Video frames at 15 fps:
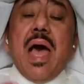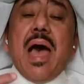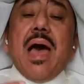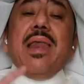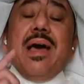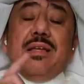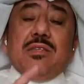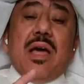
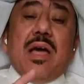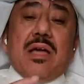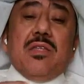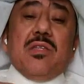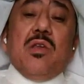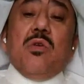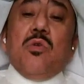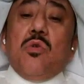انا
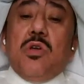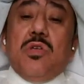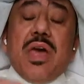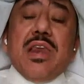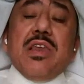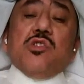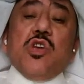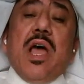اعتقد انه
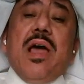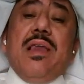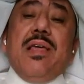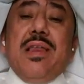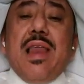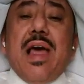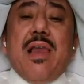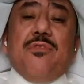اذا نجح
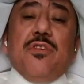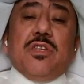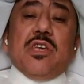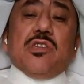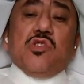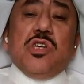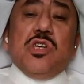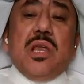الهلال في
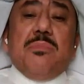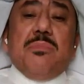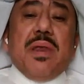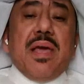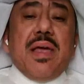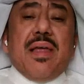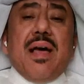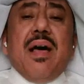تسجيل
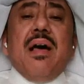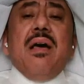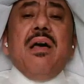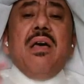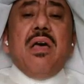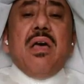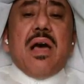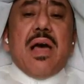بيرا
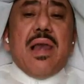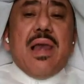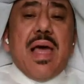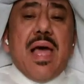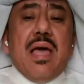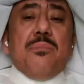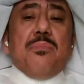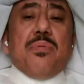
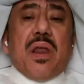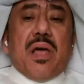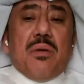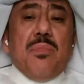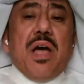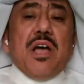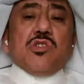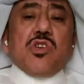اللاعب
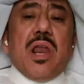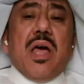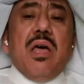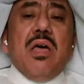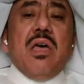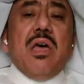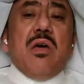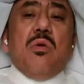رقم
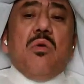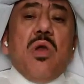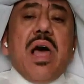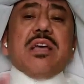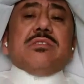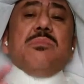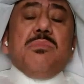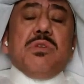عشرة انه
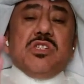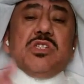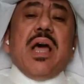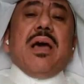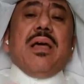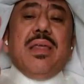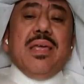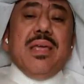لازم
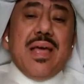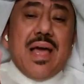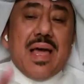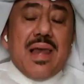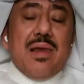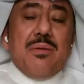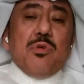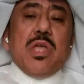يستغني
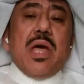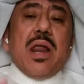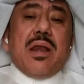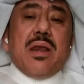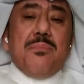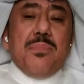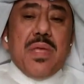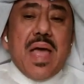
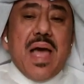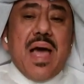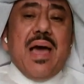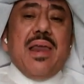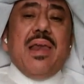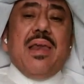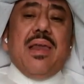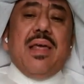المدرب يا
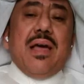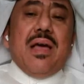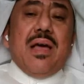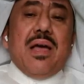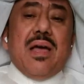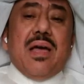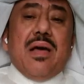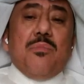عن
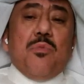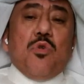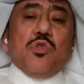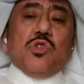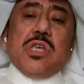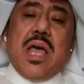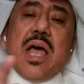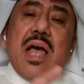آه،
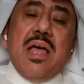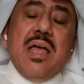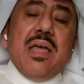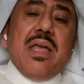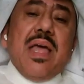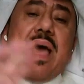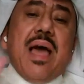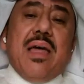موسى
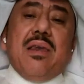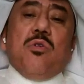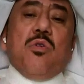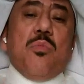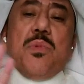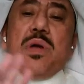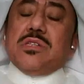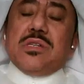يا عن
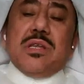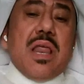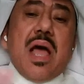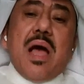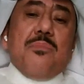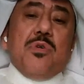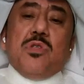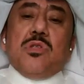جوميز
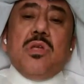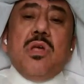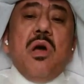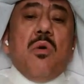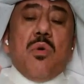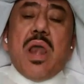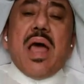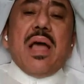لابد
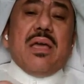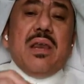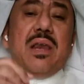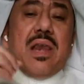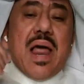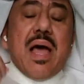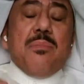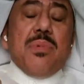
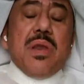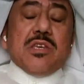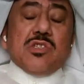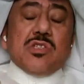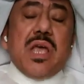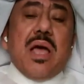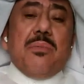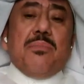ولكن لا من
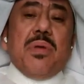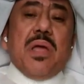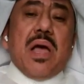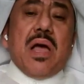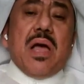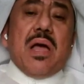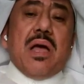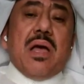الصعب
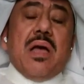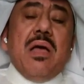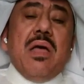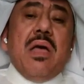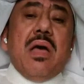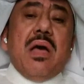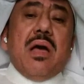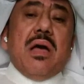يا
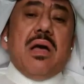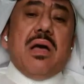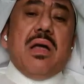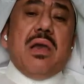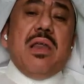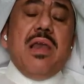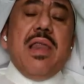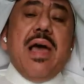
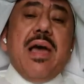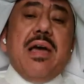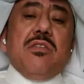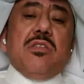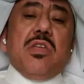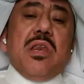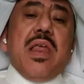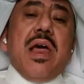آه،
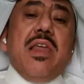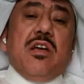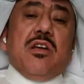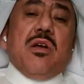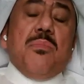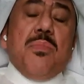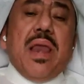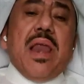للهند ان
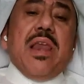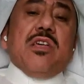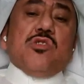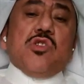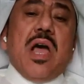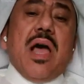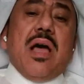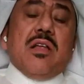نحكم على
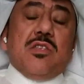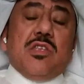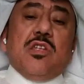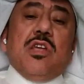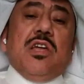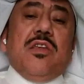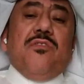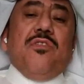نجاحه انت
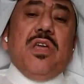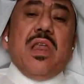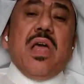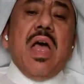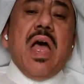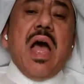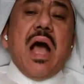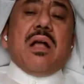تعرفين
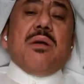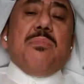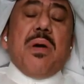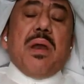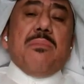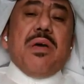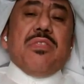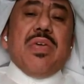
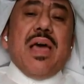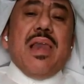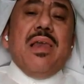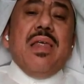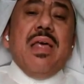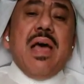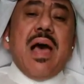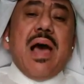اكبر مثل
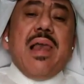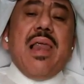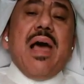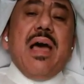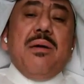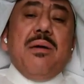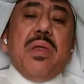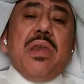
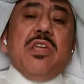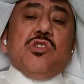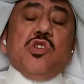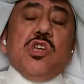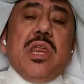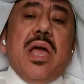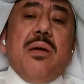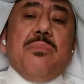اللاعب
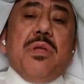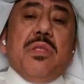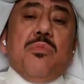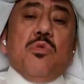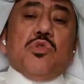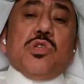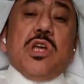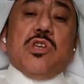النيجيري احمد
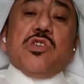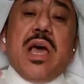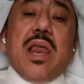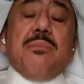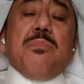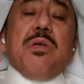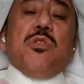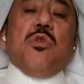موسى
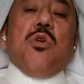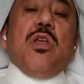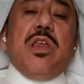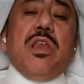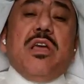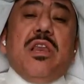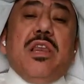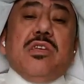جانا من الدوري
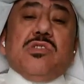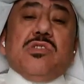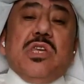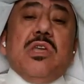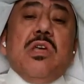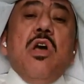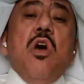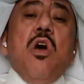
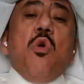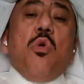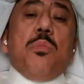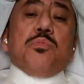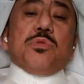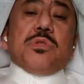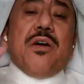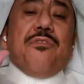الانجليزي صح.
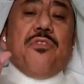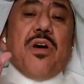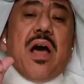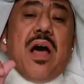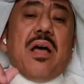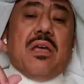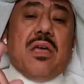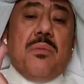
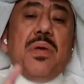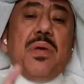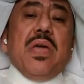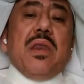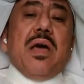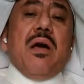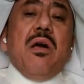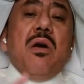وبصفقه
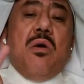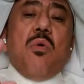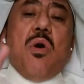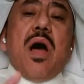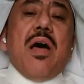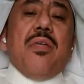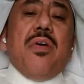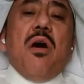كبيره
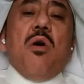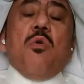وهذا